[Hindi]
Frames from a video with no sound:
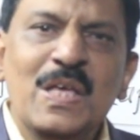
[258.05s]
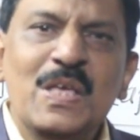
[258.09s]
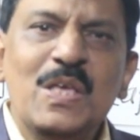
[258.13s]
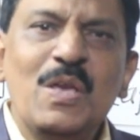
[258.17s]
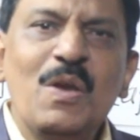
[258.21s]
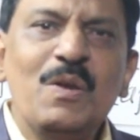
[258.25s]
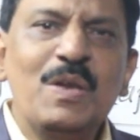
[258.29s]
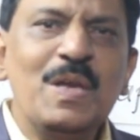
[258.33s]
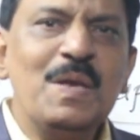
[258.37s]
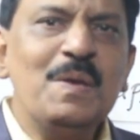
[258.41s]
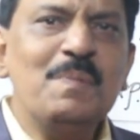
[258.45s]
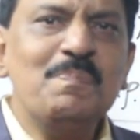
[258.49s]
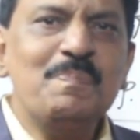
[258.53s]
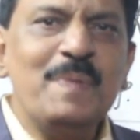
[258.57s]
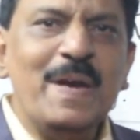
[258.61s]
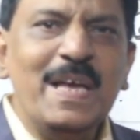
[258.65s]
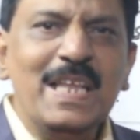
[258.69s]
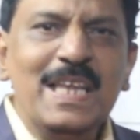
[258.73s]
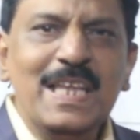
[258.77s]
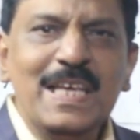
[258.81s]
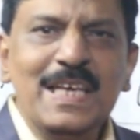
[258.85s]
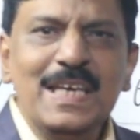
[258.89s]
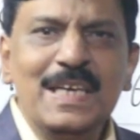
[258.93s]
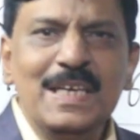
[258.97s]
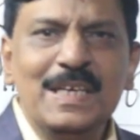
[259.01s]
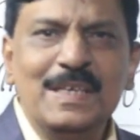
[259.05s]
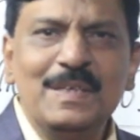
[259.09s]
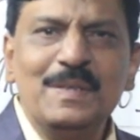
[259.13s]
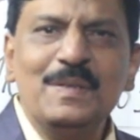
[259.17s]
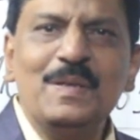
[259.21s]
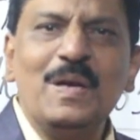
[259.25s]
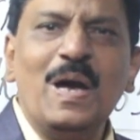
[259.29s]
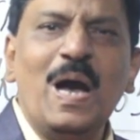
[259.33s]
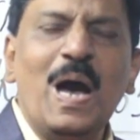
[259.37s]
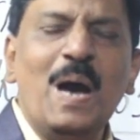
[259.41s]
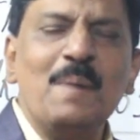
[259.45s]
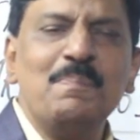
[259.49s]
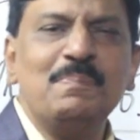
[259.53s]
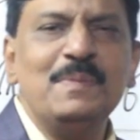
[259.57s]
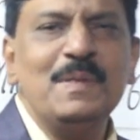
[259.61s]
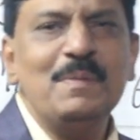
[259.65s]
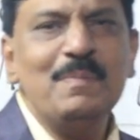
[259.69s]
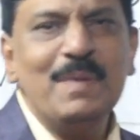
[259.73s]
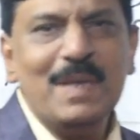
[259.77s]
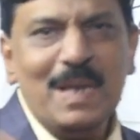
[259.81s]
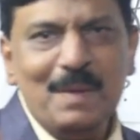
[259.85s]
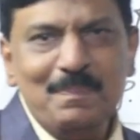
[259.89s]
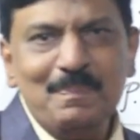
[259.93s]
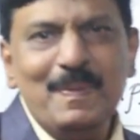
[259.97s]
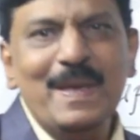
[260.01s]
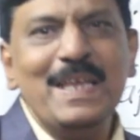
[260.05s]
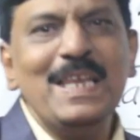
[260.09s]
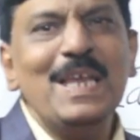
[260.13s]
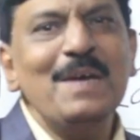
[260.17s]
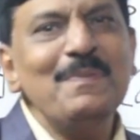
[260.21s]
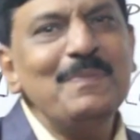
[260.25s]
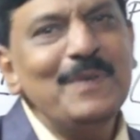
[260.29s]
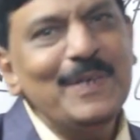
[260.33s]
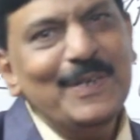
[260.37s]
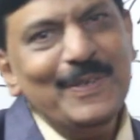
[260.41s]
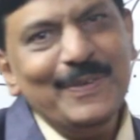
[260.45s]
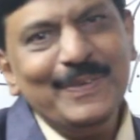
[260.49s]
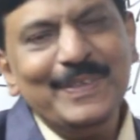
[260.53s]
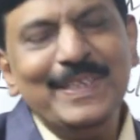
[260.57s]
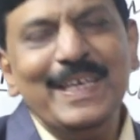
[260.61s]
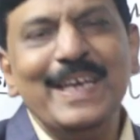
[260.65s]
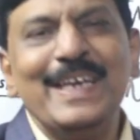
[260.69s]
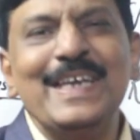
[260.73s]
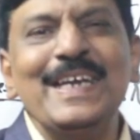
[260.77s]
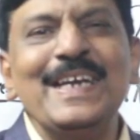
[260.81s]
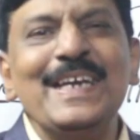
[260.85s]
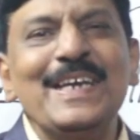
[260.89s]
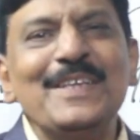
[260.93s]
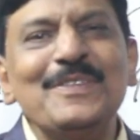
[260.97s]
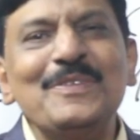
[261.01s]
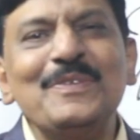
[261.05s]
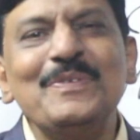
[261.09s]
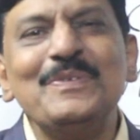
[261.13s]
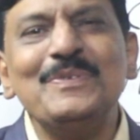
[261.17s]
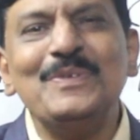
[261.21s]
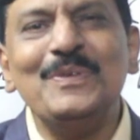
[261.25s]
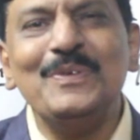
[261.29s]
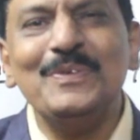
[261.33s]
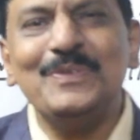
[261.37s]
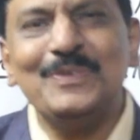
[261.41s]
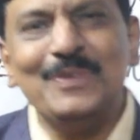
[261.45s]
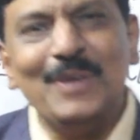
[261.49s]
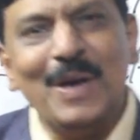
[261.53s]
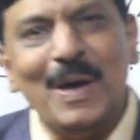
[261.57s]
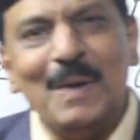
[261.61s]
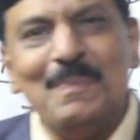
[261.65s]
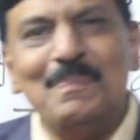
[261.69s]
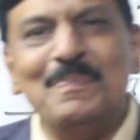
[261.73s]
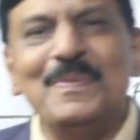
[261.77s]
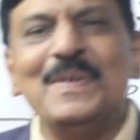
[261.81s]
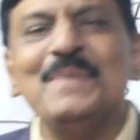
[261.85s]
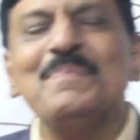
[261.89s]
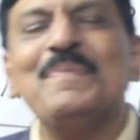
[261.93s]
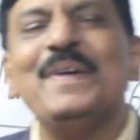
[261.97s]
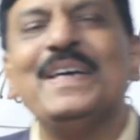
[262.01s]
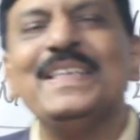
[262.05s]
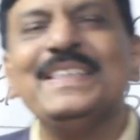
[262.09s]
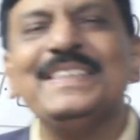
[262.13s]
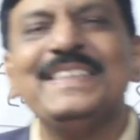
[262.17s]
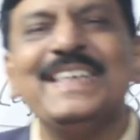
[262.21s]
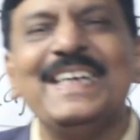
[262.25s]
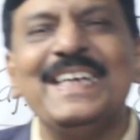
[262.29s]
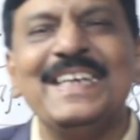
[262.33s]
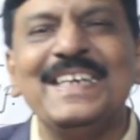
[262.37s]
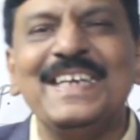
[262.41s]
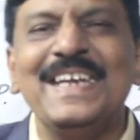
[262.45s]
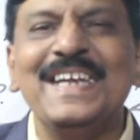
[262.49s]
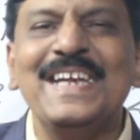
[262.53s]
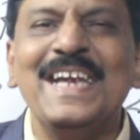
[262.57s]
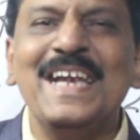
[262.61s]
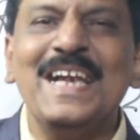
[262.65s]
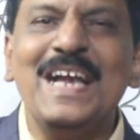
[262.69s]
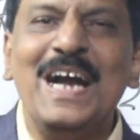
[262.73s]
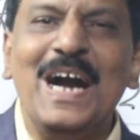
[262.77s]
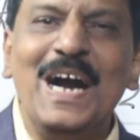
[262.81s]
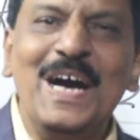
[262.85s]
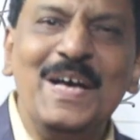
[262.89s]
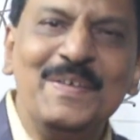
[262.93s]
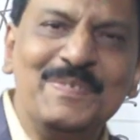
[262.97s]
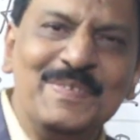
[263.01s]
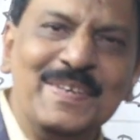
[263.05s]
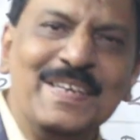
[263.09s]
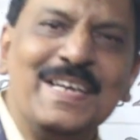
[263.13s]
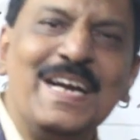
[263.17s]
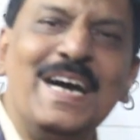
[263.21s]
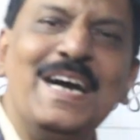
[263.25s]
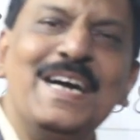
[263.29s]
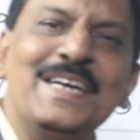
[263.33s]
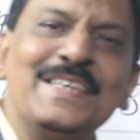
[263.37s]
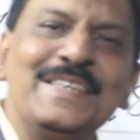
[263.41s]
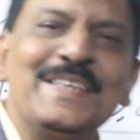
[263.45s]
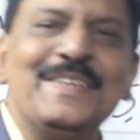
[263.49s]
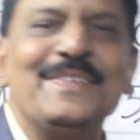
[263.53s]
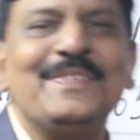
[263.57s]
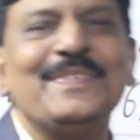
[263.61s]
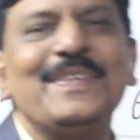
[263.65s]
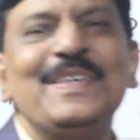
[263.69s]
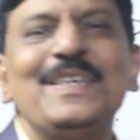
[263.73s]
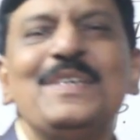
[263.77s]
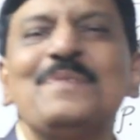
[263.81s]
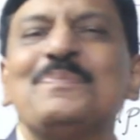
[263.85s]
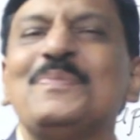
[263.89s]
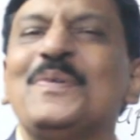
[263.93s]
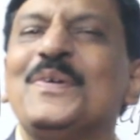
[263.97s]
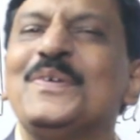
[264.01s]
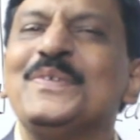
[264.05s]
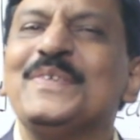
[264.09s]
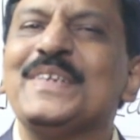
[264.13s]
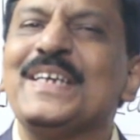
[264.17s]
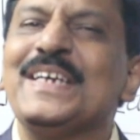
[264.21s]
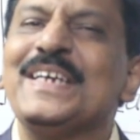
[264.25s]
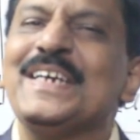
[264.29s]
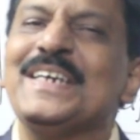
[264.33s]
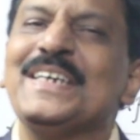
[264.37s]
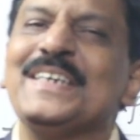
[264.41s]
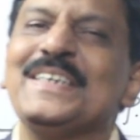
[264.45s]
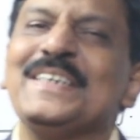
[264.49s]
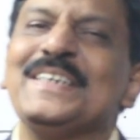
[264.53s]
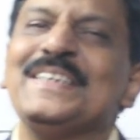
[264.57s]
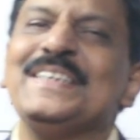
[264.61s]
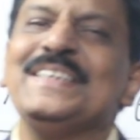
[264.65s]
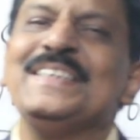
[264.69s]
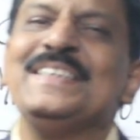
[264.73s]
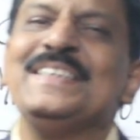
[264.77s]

क्योंकि पहले आपने मेरा पहला वीडियो देखेंगे तो दोस्तों आप भी मान जाएंगे कि कहाँ से कहाँ ये शेयर पहुँच गया है